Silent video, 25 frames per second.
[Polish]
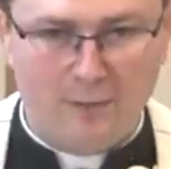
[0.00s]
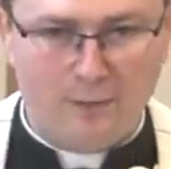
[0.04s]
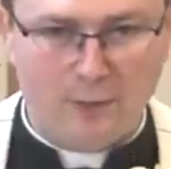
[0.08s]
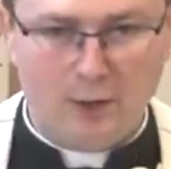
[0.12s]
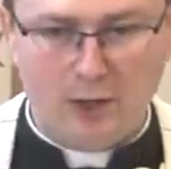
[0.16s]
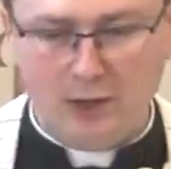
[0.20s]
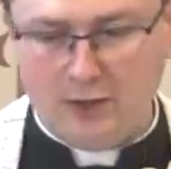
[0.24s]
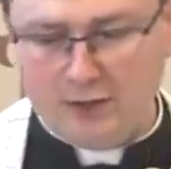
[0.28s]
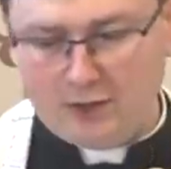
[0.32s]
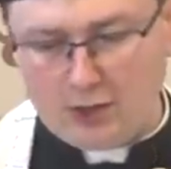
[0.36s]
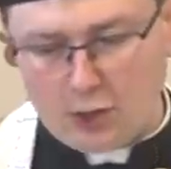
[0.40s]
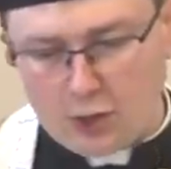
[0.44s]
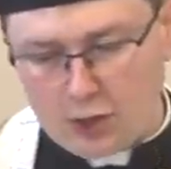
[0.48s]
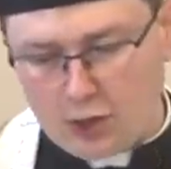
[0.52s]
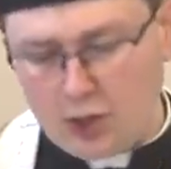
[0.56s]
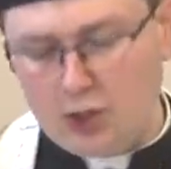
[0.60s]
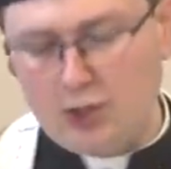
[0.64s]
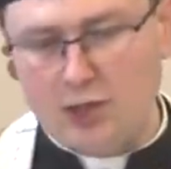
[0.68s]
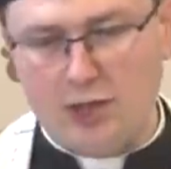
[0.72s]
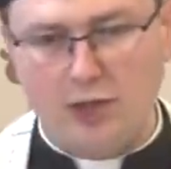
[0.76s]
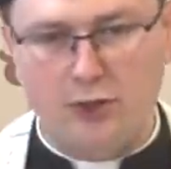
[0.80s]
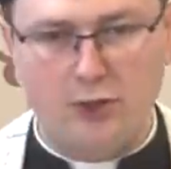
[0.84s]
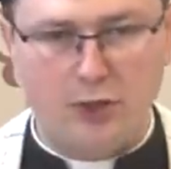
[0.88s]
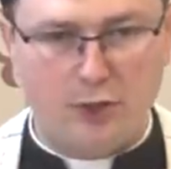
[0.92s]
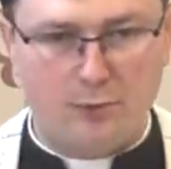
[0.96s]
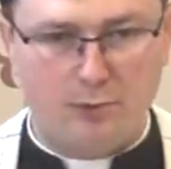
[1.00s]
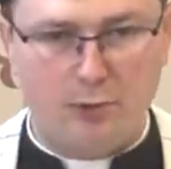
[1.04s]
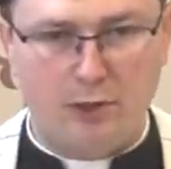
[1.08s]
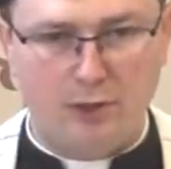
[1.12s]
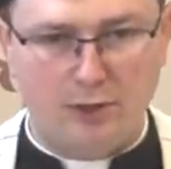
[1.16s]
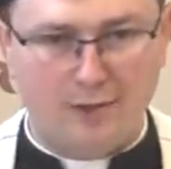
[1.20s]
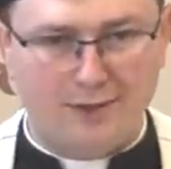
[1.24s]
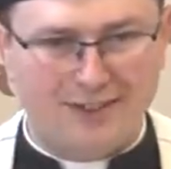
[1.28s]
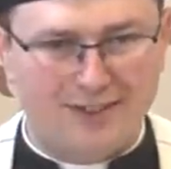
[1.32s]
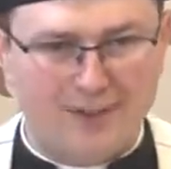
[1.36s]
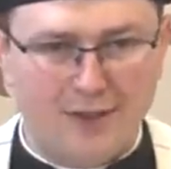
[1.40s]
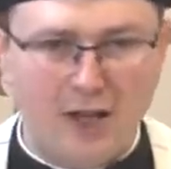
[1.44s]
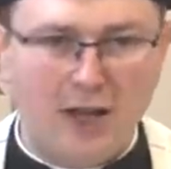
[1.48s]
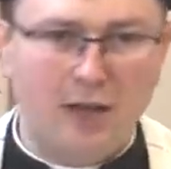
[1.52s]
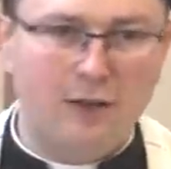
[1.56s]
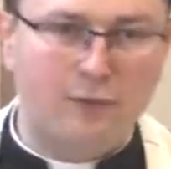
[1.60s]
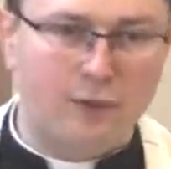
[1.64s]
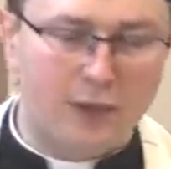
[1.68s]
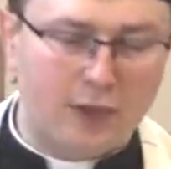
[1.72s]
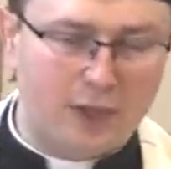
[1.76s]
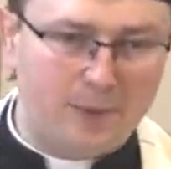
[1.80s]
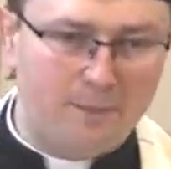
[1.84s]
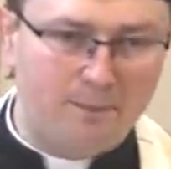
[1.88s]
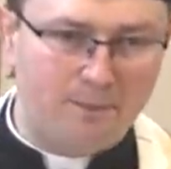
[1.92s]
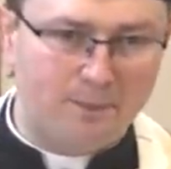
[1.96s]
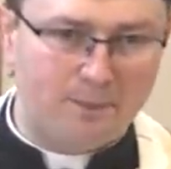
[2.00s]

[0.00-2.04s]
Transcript: To jest ściśle rzecz biorąc nawyk,